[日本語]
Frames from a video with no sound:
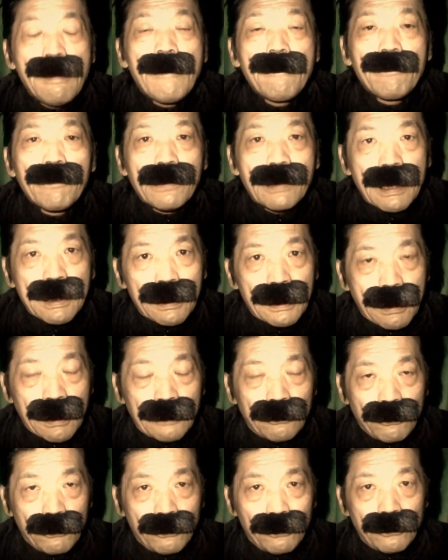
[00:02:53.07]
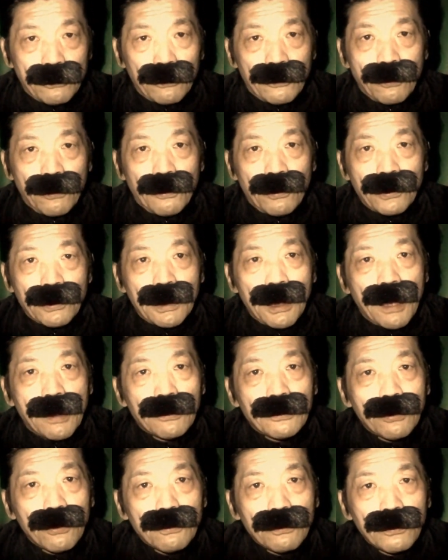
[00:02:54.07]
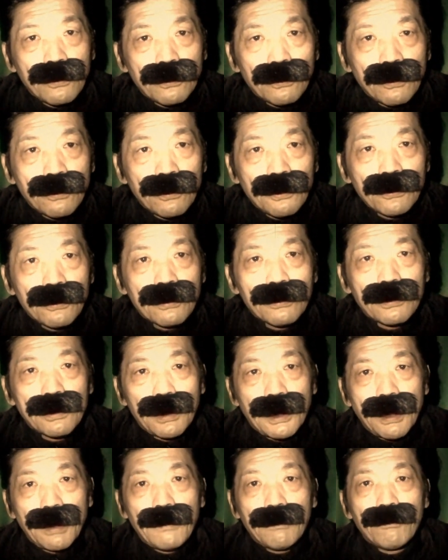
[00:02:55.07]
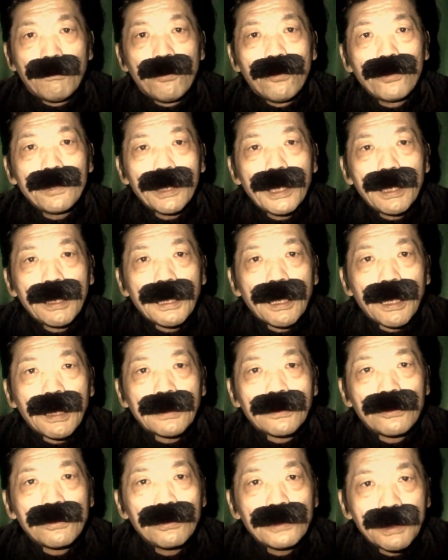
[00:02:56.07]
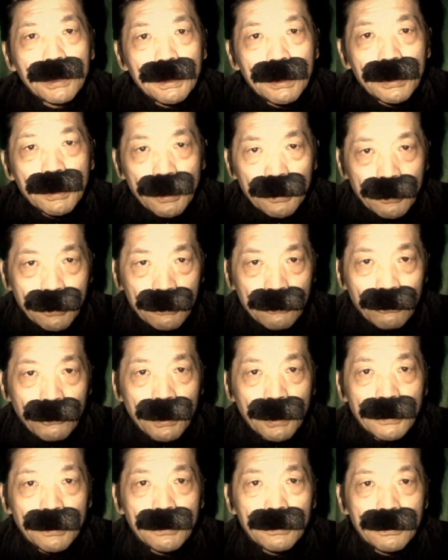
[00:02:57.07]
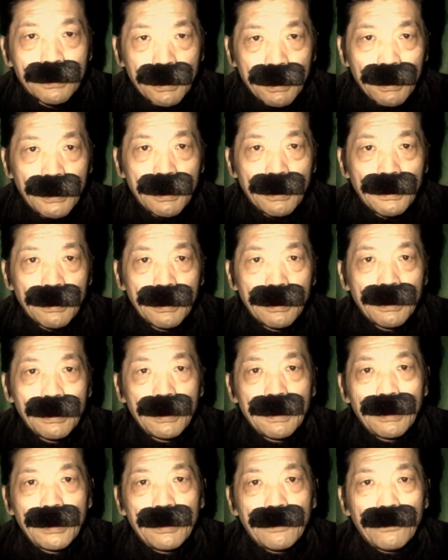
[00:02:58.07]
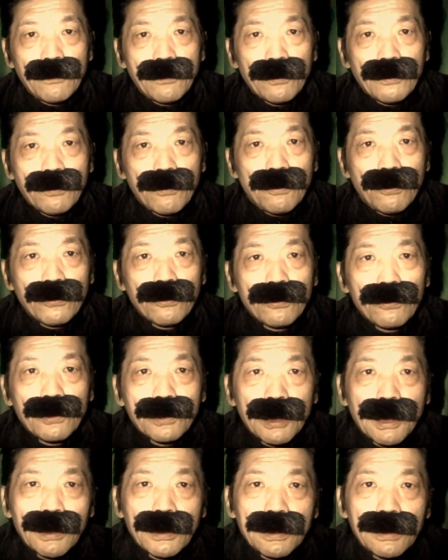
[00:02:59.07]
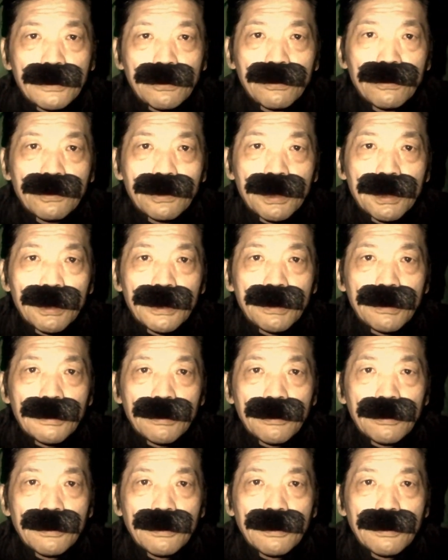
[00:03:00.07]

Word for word: なぜかというと、約束事の一つで、門限がじゅうじだったそうなんですね。お父さんにじゅうじに